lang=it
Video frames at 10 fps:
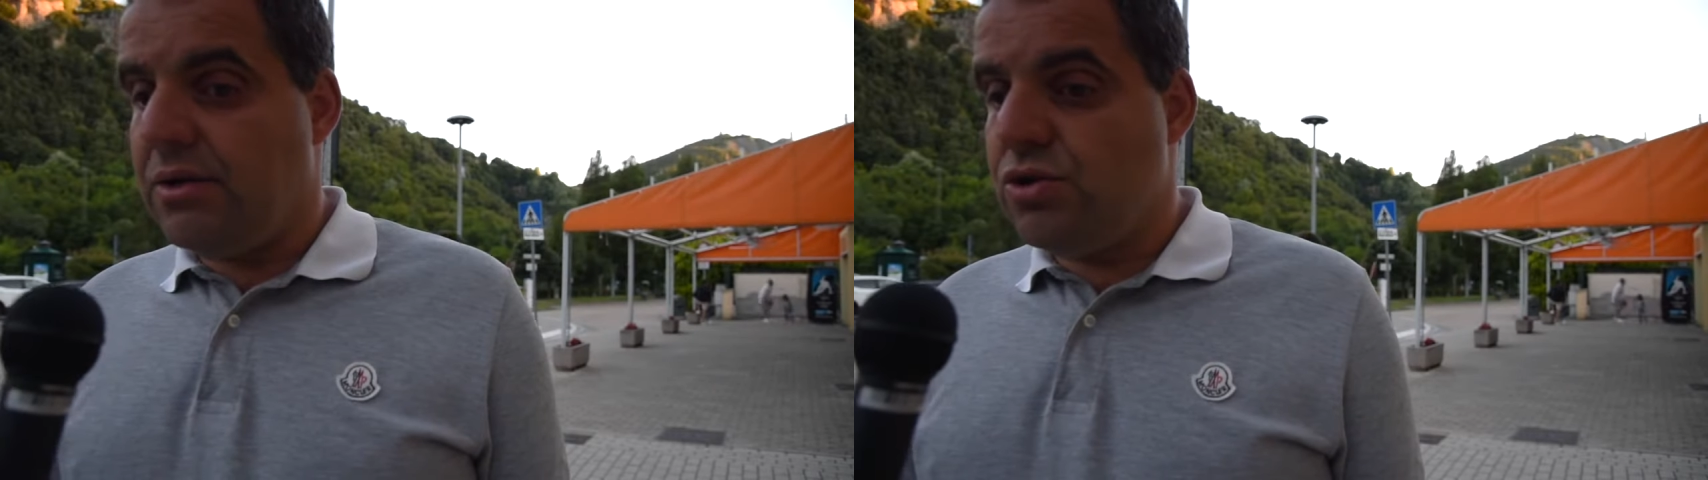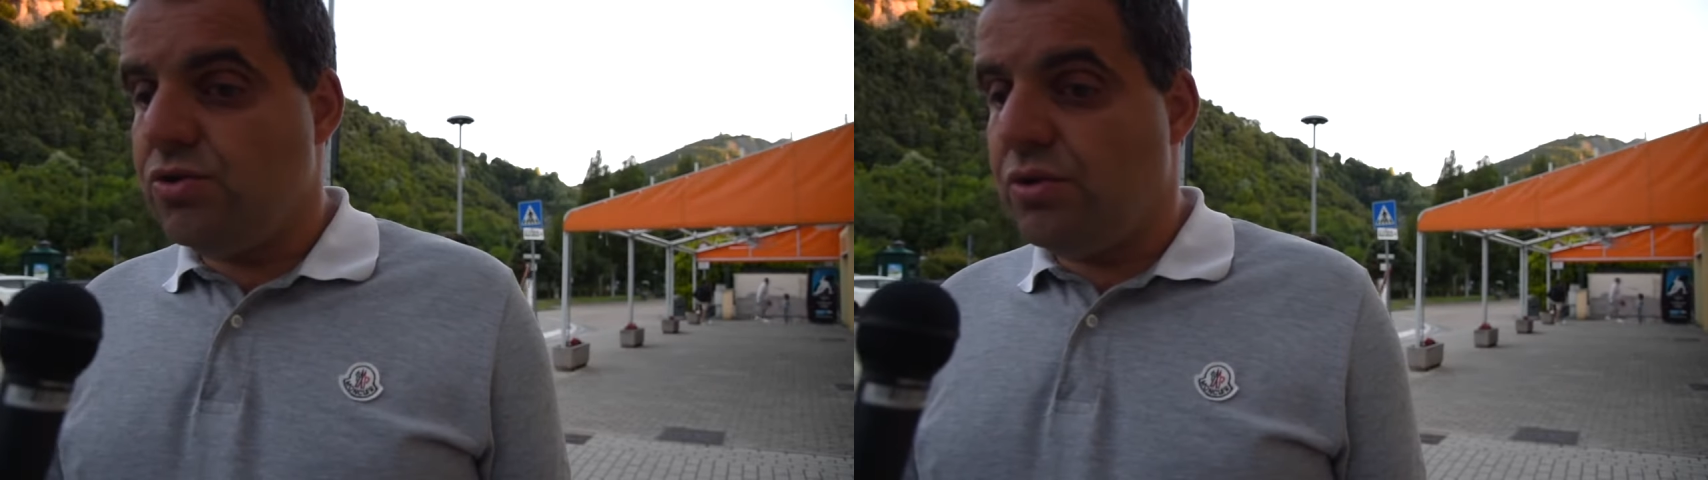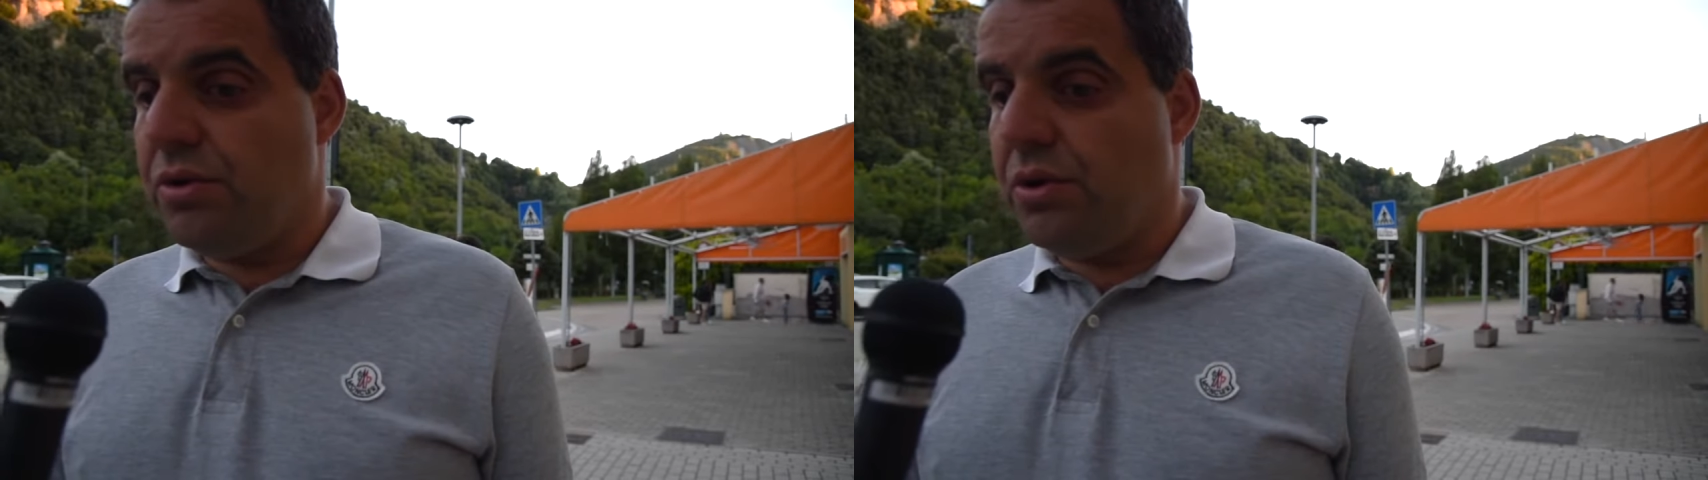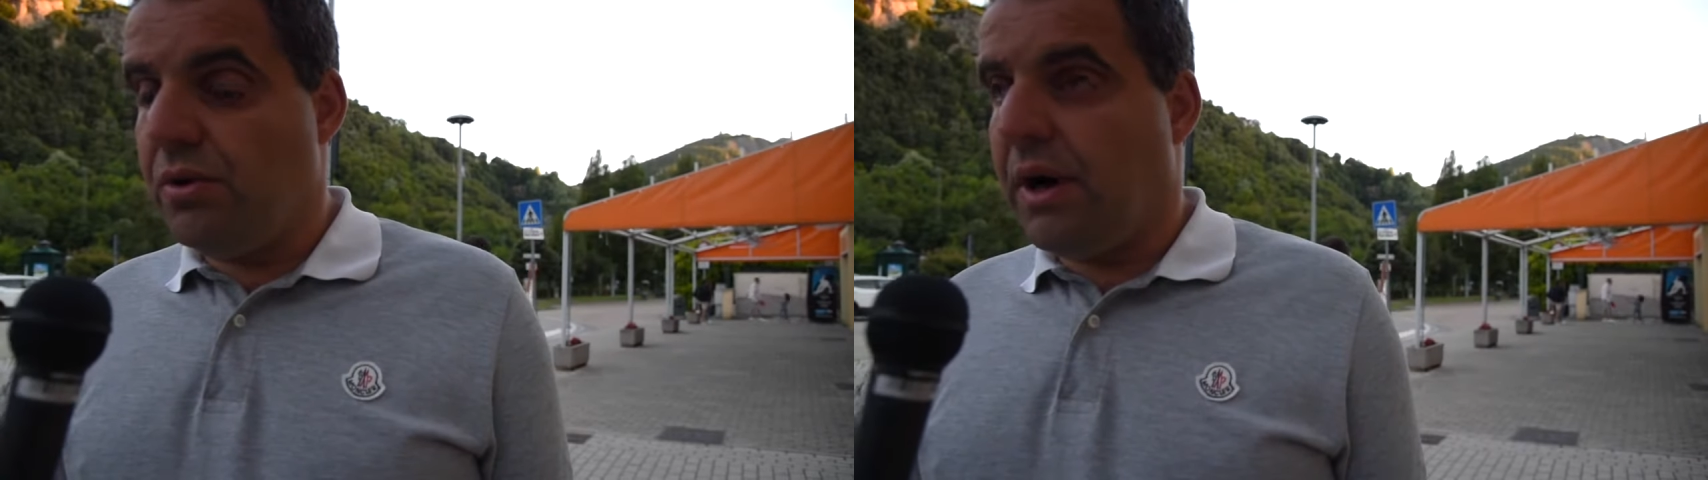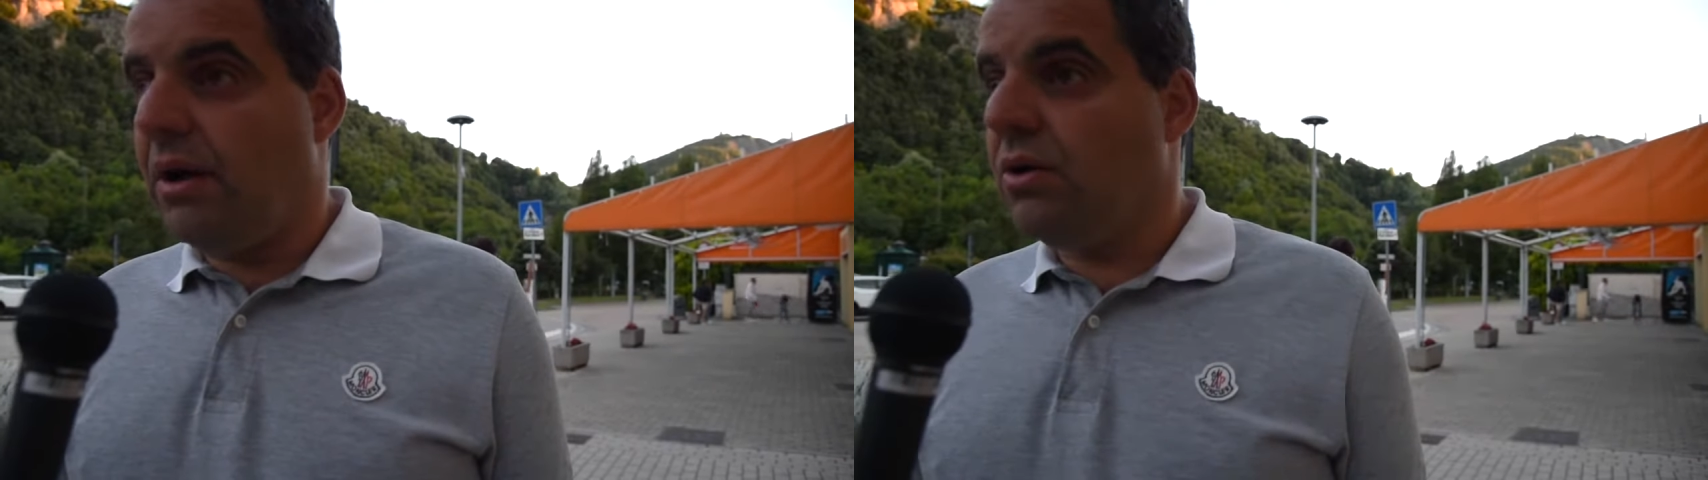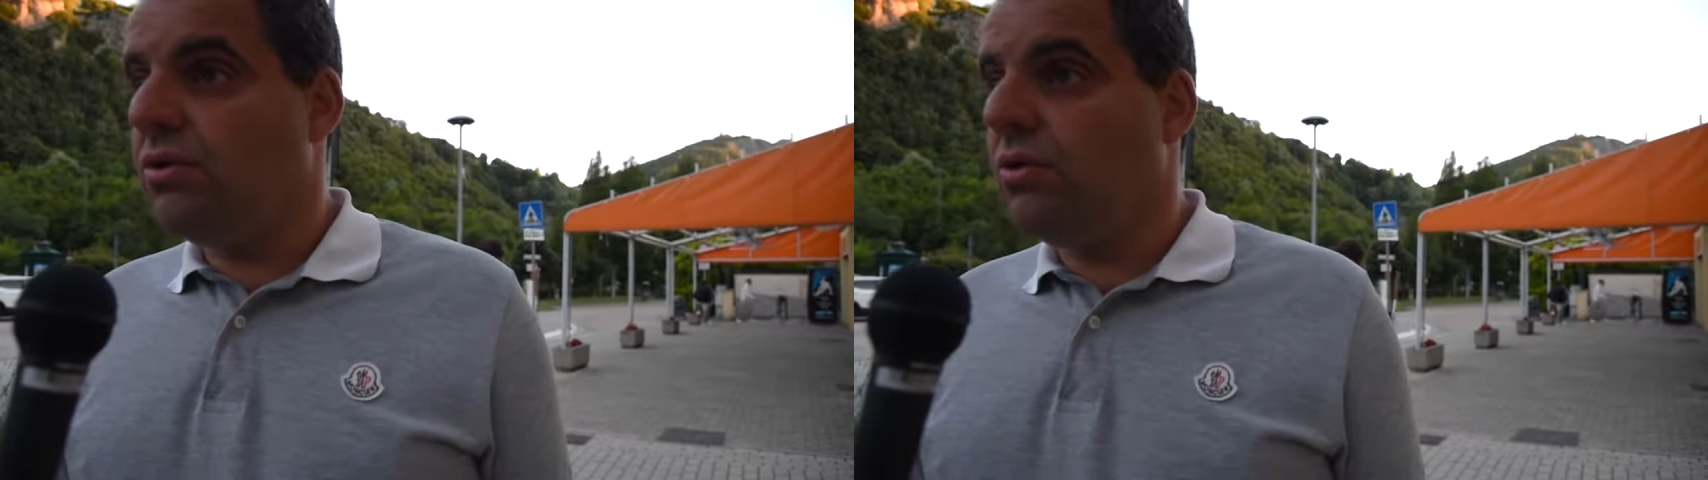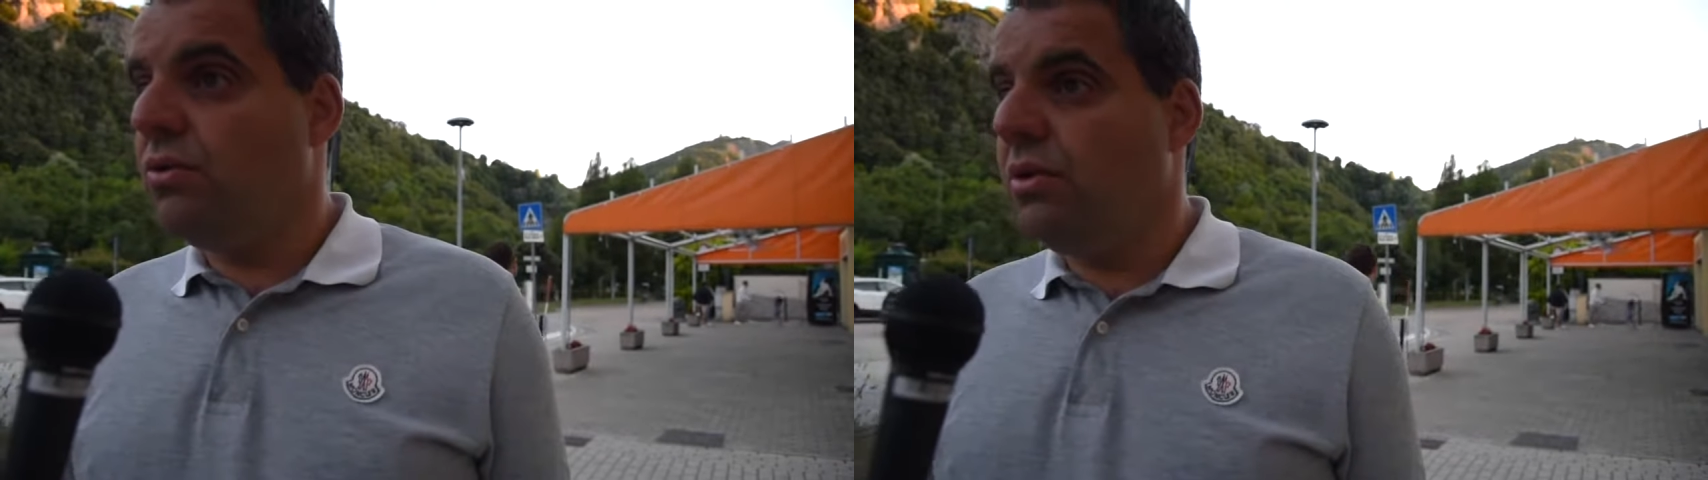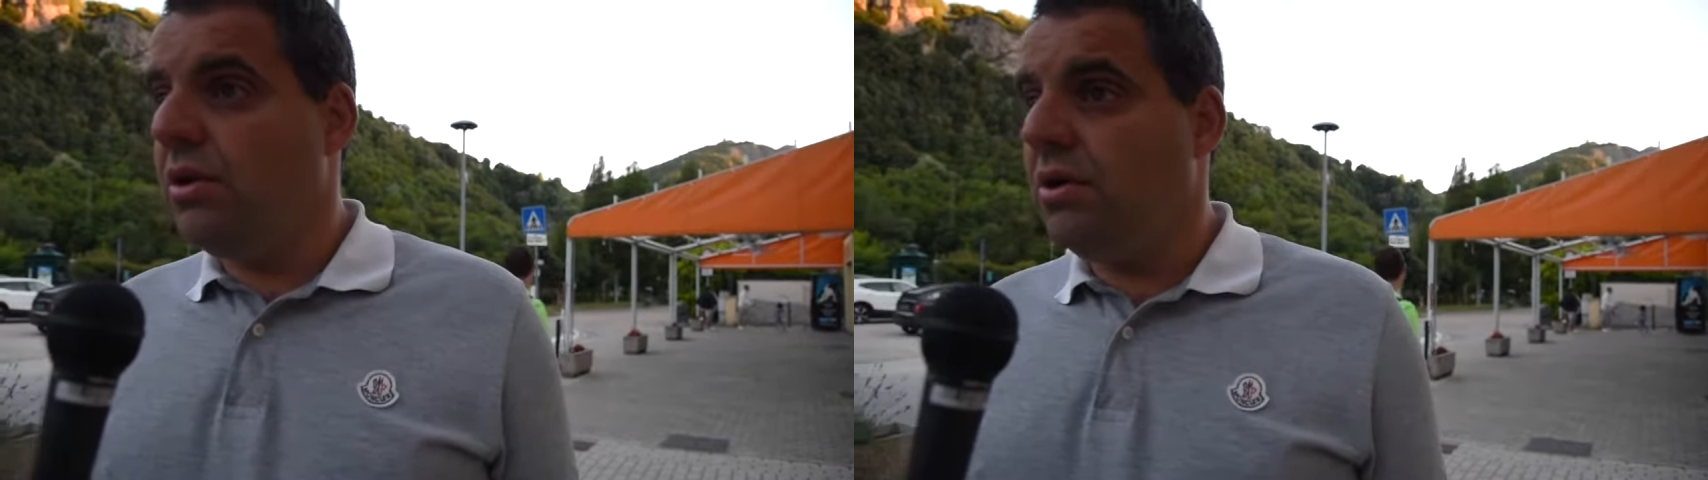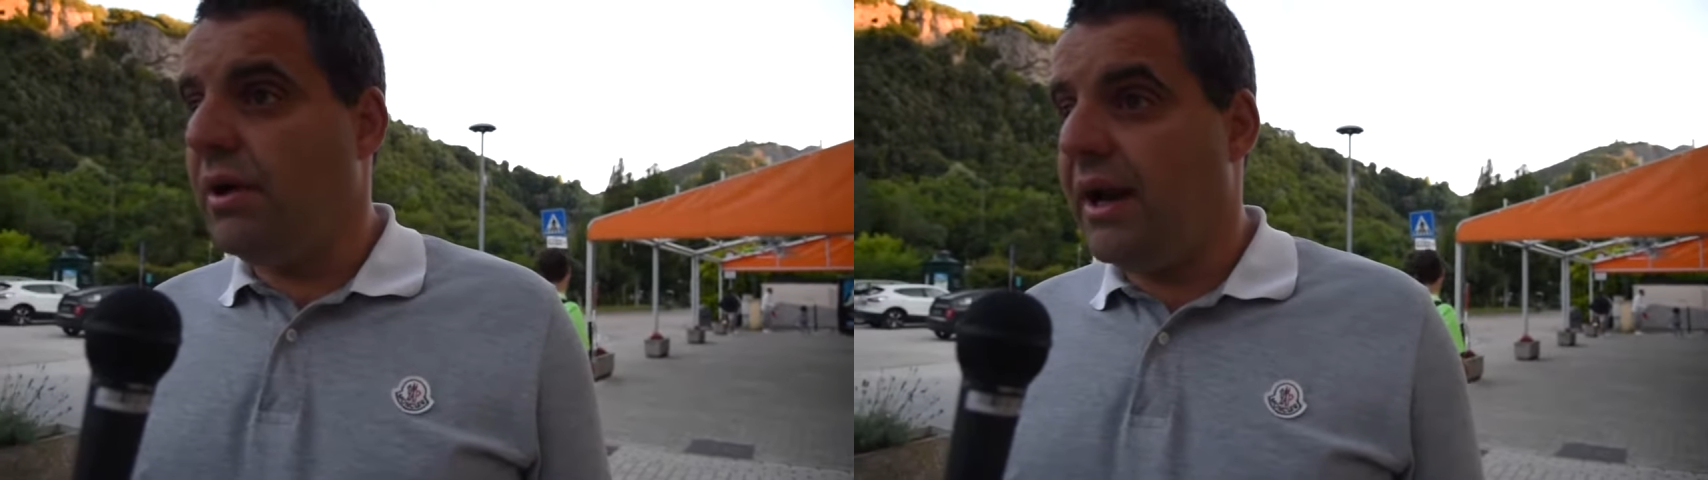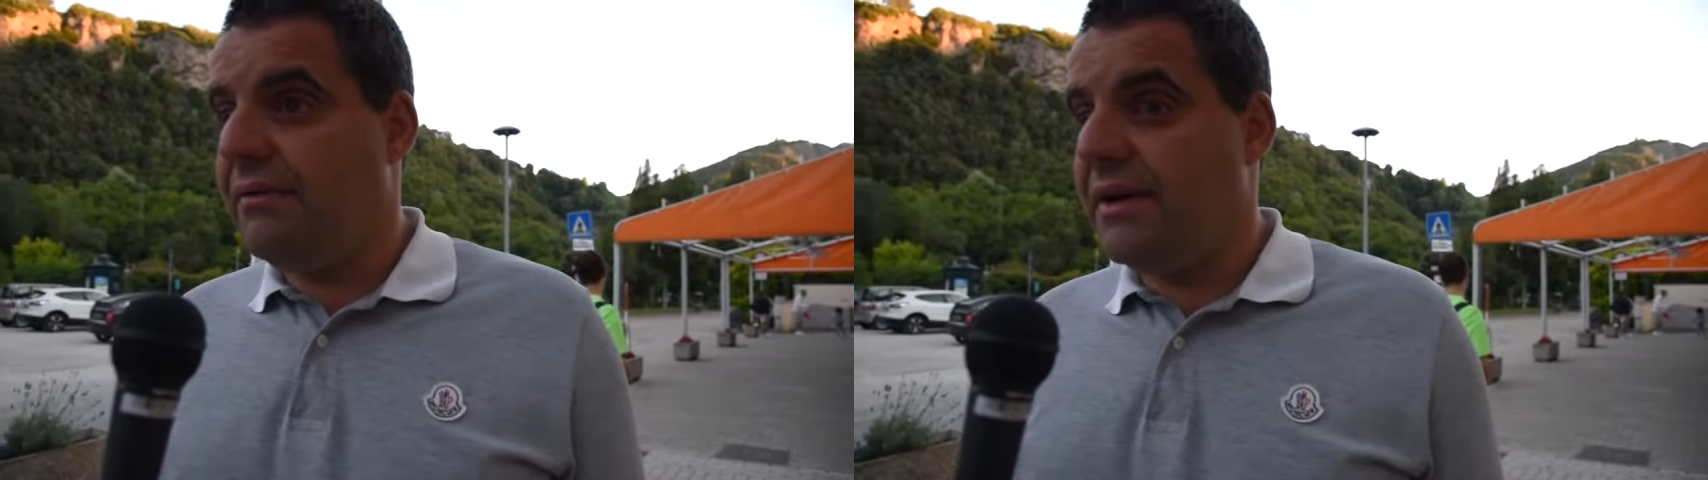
giugno all'8 luglio alla